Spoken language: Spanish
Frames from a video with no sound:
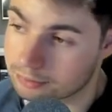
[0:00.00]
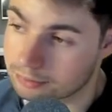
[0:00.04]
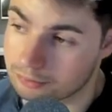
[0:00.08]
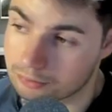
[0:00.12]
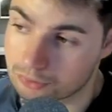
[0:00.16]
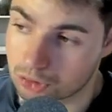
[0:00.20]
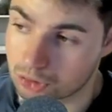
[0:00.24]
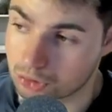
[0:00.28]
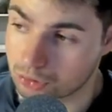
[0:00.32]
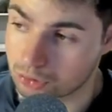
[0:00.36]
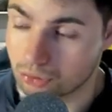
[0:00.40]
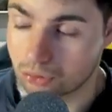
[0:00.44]

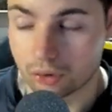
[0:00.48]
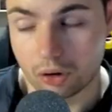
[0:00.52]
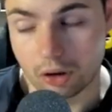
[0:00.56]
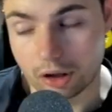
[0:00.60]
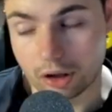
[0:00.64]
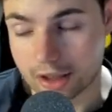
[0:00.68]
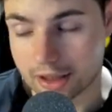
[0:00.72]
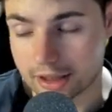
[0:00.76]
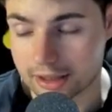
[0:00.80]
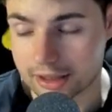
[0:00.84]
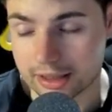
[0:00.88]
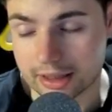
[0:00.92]
Pues, dudo
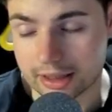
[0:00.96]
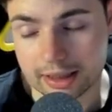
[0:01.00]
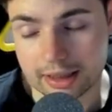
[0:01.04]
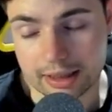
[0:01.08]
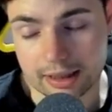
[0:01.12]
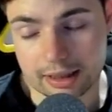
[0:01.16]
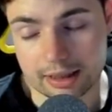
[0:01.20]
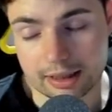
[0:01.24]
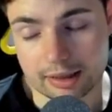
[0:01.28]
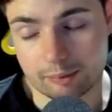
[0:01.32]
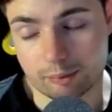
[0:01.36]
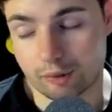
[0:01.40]

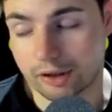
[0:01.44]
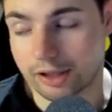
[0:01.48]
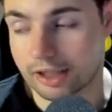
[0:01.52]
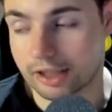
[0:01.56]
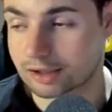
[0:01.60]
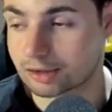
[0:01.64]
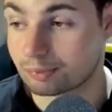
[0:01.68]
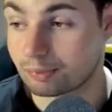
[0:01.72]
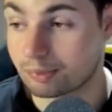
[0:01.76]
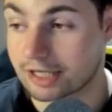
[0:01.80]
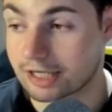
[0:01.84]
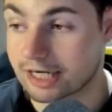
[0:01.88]
que pueda
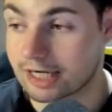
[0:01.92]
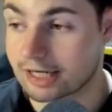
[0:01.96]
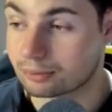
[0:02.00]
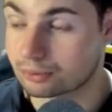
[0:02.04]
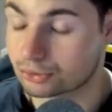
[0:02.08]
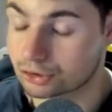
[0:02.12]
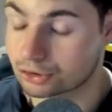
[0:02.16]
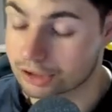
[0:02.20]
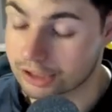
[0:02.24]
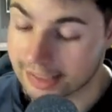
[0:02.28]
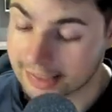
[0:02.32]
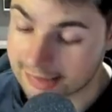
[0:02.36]
superar a
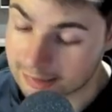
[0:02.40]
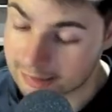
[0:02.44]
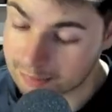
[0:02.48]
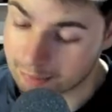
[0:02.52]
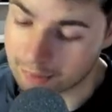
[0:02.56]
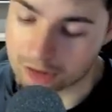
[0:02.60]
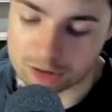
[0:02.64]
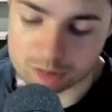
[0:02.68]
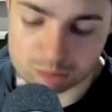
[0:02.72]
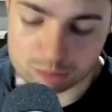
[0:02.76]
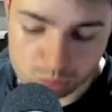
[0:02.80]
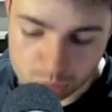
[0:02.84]
Busquets,
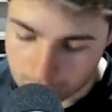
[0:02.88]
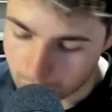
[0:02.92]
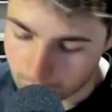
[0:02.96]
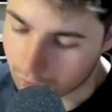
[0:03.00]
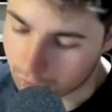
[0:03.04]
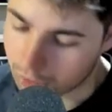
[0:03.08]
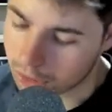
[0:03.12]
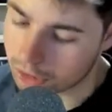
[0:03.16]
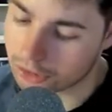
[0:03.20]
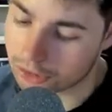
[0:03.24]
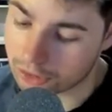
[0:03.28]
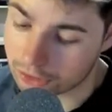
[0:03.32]
pero es muy
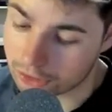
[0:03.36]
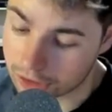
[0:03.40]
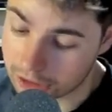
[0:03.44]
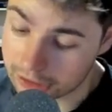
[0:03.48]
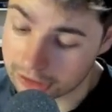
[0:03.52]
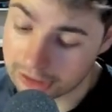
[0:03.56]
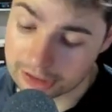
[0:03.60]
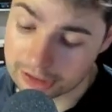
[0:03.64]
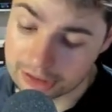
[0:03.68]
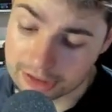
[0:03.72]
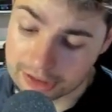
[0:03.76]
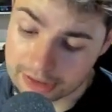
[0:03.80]
bueno Rodri.
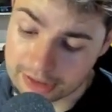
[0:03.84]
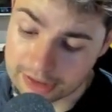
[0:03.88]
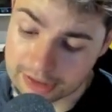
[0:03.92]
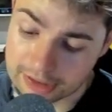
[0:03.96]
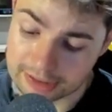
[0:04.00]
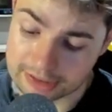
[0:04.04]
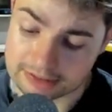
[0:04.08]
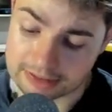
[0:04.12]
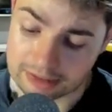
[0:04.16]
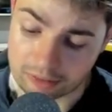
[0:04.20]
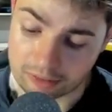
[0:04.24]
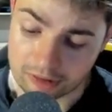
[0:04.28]

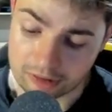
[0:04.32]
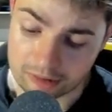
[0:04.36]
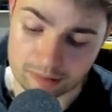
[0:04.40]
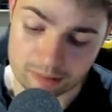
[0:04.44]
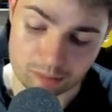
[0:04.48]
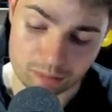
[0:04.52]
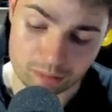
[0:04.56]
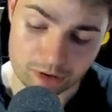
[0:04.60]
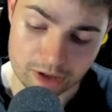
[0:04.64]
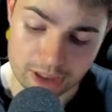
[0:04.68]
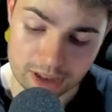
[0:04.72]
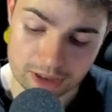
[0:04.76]
Está a un nivel
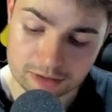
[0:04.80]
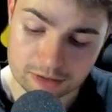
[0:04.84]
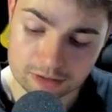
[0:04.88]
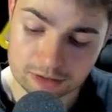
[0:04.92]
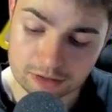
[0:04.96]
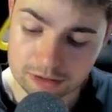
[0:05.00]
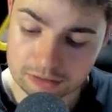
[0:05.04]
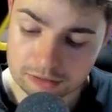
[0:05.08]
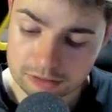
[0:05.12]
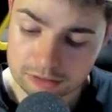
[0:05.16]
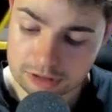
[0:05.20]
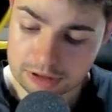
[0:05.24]
muy
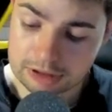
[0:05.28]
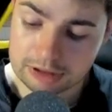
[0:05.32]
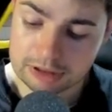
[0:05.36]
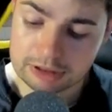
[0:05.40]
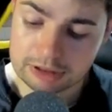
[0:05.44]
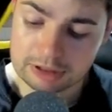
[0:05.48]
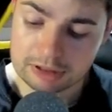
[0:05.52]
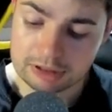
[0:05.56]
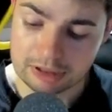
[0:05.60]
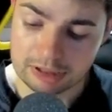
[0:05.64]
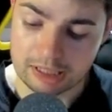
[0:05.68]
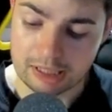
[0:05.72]
alto.
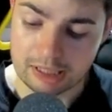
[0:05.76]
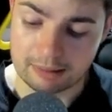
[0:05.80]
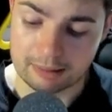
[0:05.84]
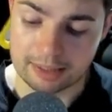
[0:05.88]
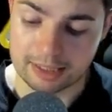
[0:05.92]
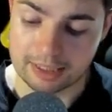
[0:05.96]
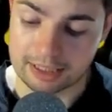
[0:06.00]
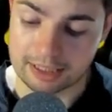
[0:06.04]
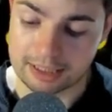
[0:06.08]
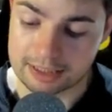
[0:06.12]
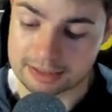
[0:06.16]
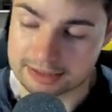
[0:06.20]
Y la
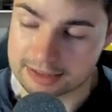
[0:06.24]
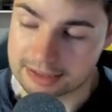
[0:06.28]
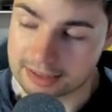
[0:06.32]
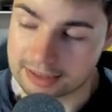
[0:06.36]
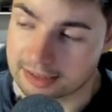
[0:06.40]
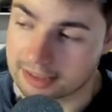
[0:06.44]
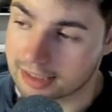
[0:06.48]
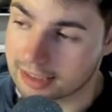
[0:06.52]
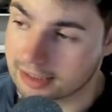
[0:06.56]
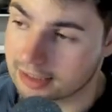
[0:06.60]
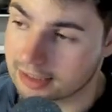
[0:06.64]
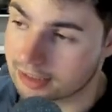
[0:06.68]
verdad que el
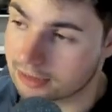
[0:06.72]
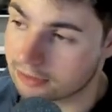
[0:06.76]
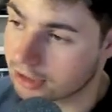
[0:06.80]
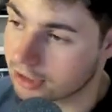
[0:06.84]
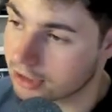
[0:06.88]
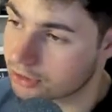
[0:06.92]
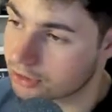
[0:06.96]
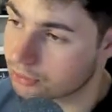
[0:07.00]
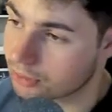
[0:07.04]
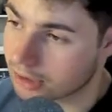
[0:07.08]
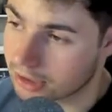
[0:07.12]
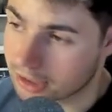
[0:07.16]
City ha tenido una
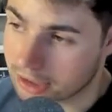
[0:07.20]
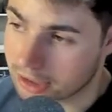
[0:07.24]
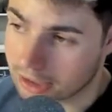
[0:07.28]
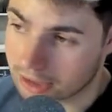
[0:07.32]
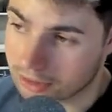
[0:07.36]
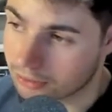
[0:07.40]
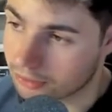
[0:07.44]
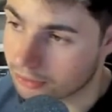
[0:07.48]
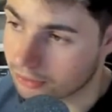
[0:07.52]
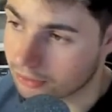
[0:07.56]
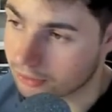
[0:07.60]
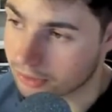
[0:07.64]
suerte
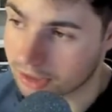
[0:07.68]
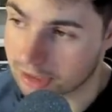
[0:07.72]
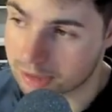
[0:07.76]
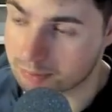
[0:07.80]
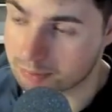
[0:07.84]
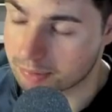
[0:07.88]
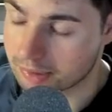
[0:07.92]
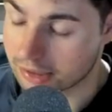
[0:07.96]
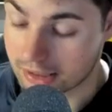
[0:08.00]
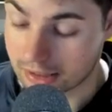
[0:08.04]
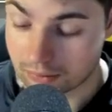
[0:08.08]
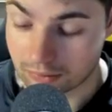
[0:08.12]
con Rodri
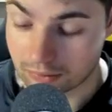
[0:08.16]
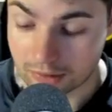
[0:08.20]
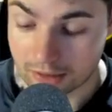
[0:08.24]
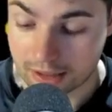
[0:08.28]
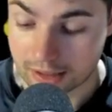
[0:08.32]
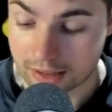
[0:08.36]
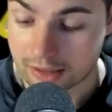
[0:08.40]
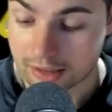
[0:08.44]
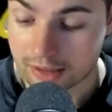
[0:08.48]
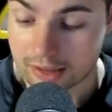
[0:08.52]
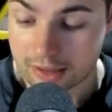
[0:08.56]
espectacular.